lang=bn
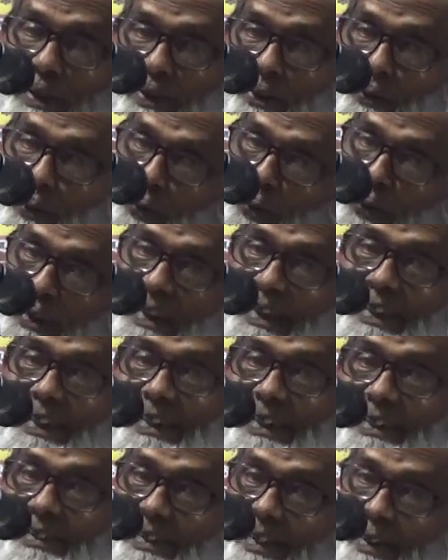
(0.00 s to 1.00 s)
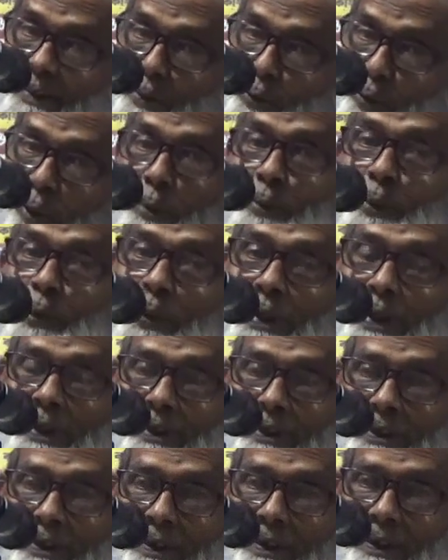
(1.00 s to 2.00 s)
এটা শুনিয়ে নিয়েছিলাম সফরে
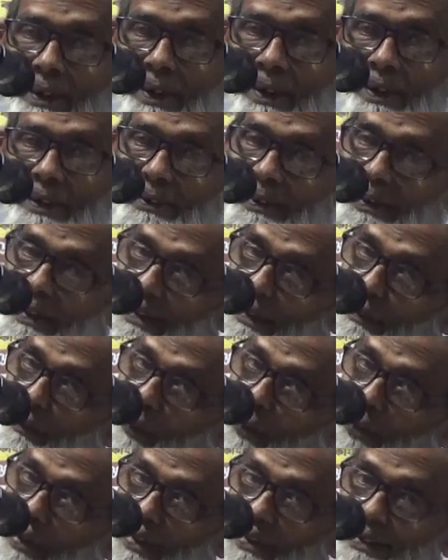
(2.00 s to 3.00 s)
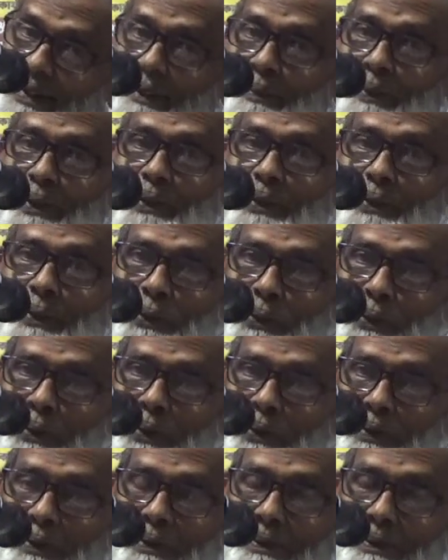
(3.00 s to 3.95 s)
যে এটা বলা যাবে তো হুজুর